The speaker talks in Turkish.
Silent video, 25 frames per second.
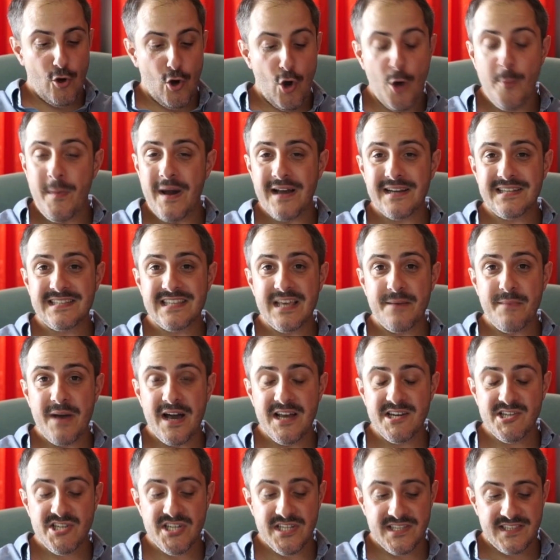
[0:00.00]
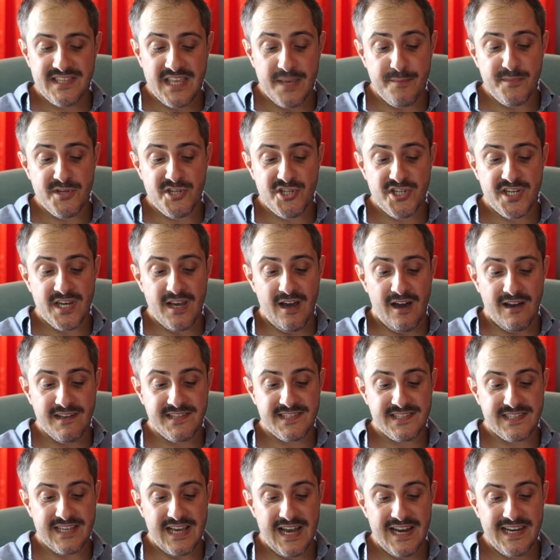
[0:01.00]
Ömer Semerci demiş ki
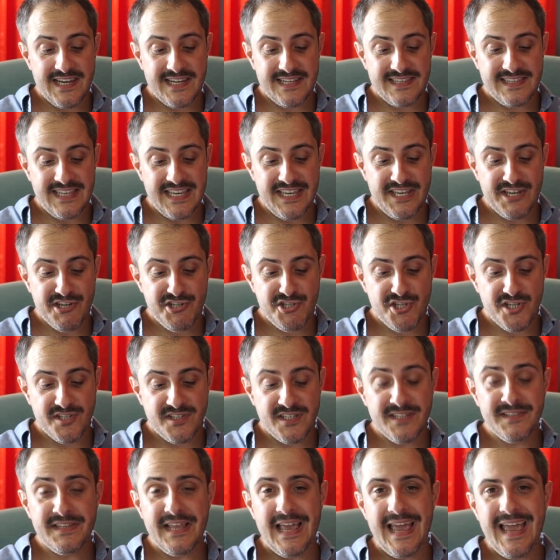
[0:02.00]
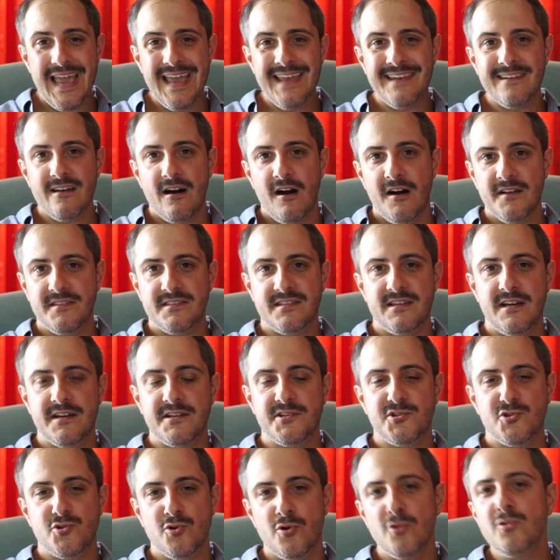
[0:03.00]
askerlikte yaşadığın en
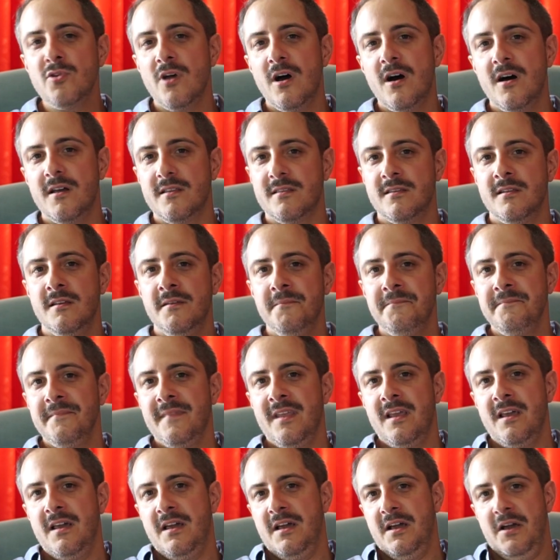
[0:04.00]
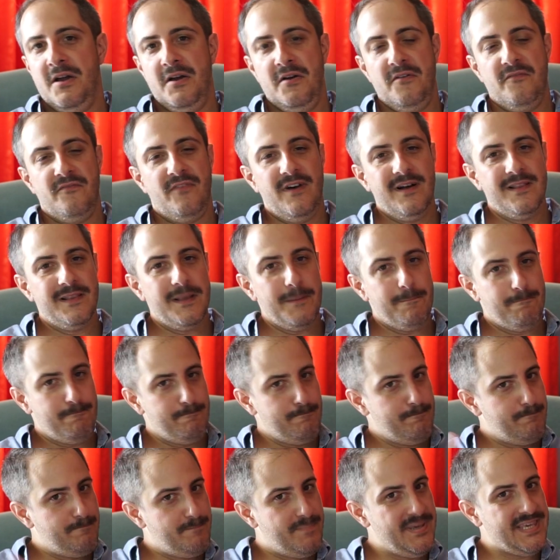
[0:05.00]
atraksiyonlu an. Valla
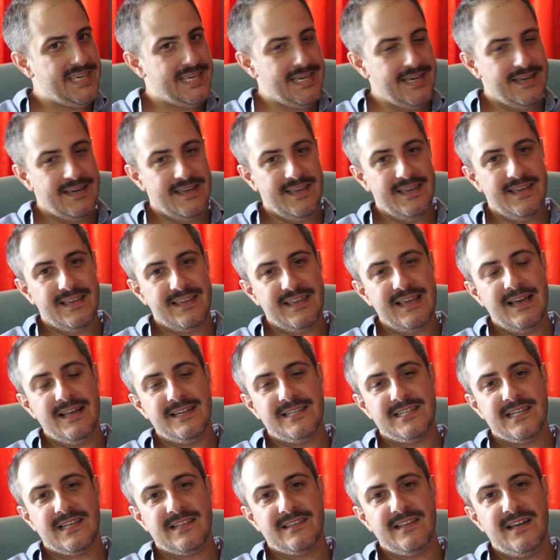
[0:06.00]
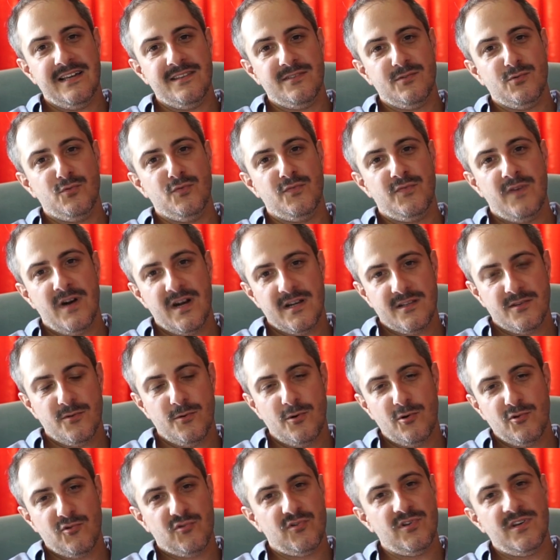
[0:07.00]
bir kere gerçekten ufak da
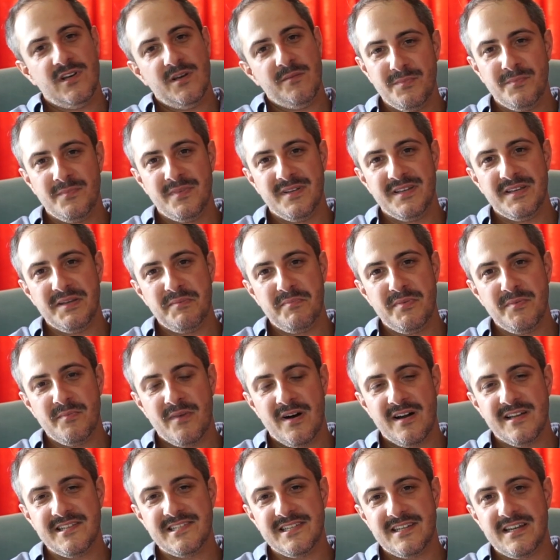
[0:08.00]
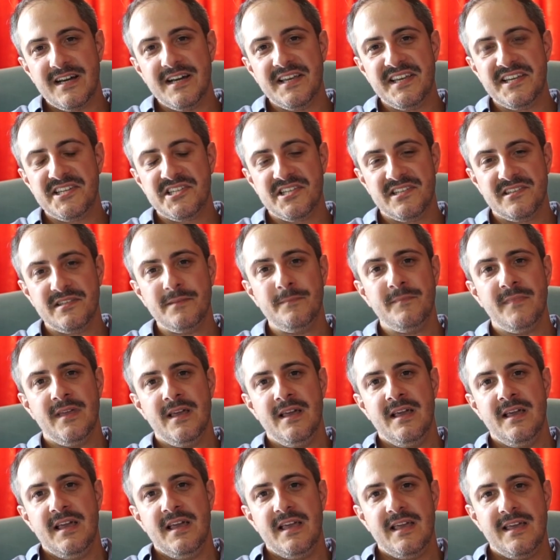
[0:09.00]
olsa bir macera yaşadım.
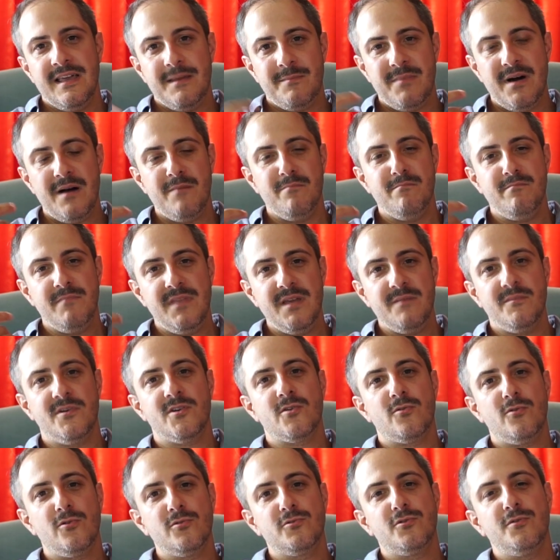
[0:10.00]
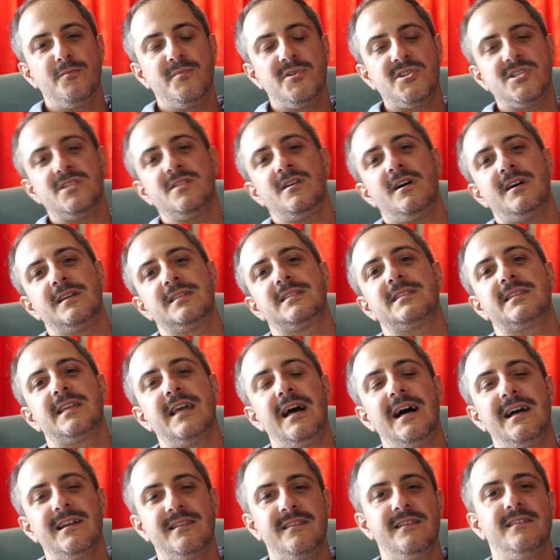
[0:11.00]
Ee, ben mimar olduğum için
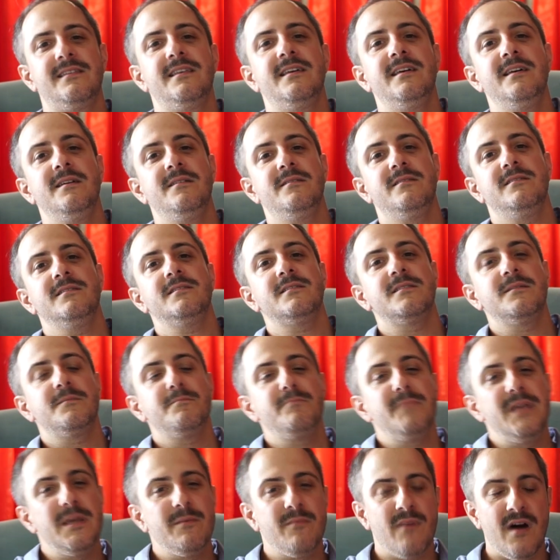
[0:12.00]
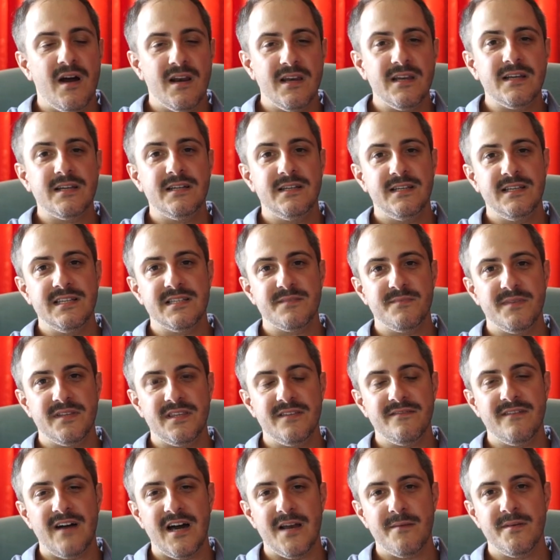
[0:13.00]
askerde de işte mimarlık
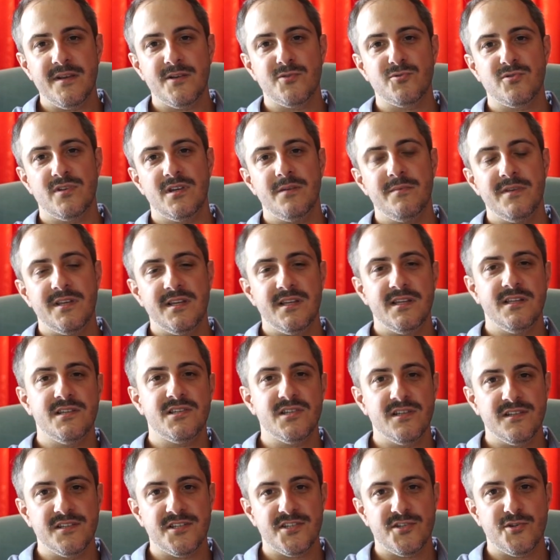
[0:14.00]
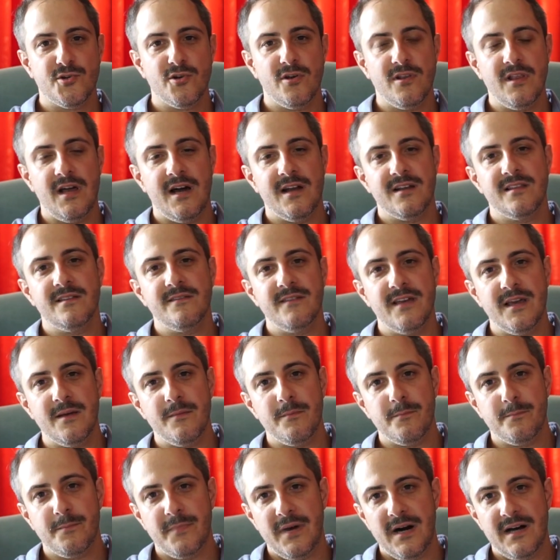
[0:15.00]
hizmeti vermek üzere beni çalıştırıyorlardı ve
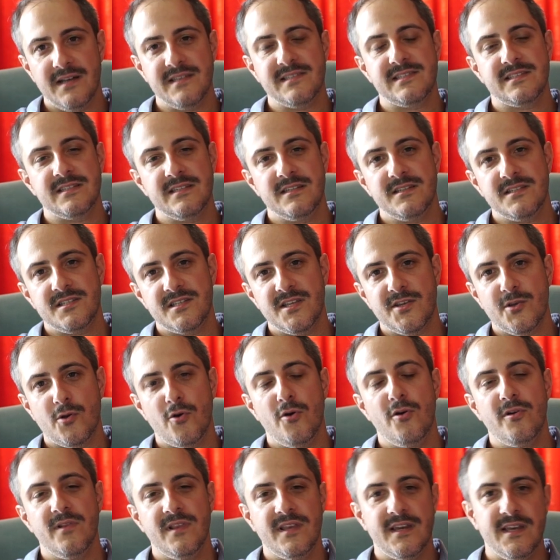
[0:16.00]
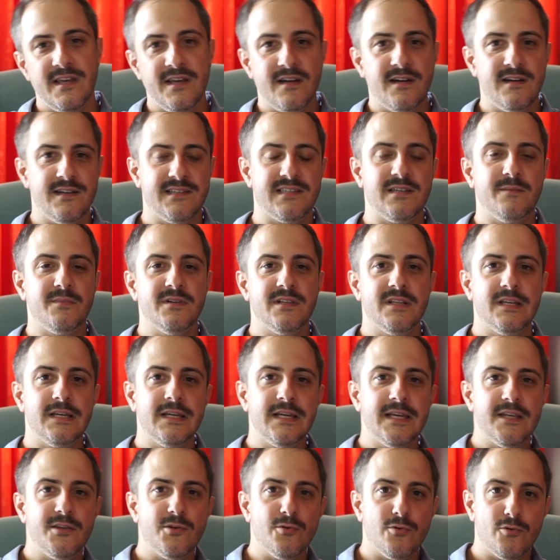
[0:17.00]
bazı işte köylere,
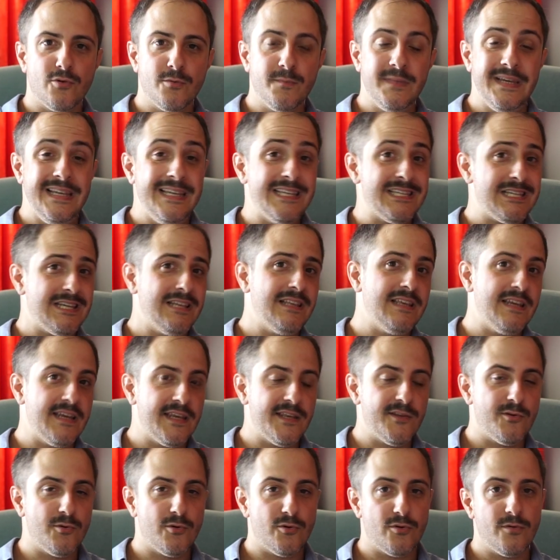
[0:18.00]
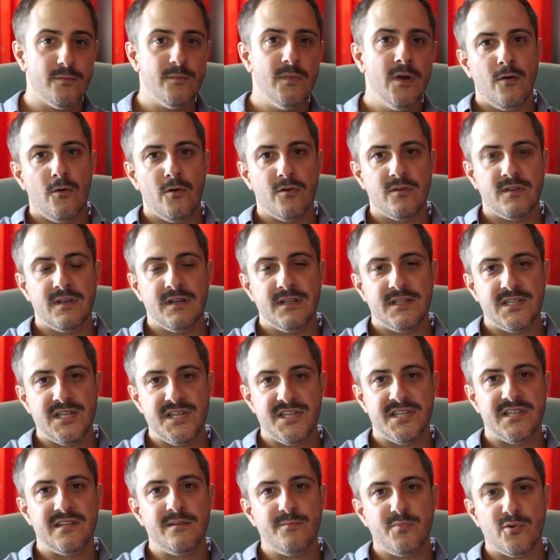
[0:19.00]
kasabalara gidiyordum, ilçelere gidiyordum. Orada
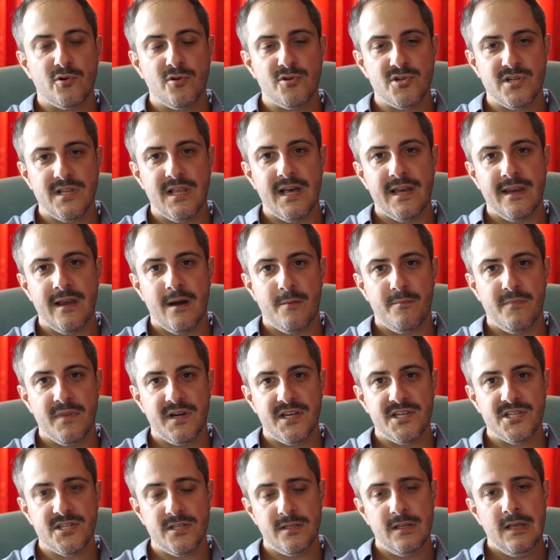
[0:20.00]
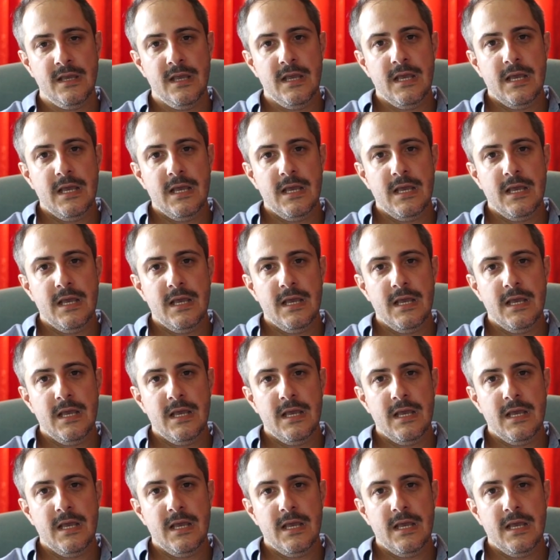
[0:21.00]
çeşitli projeler yapmak için.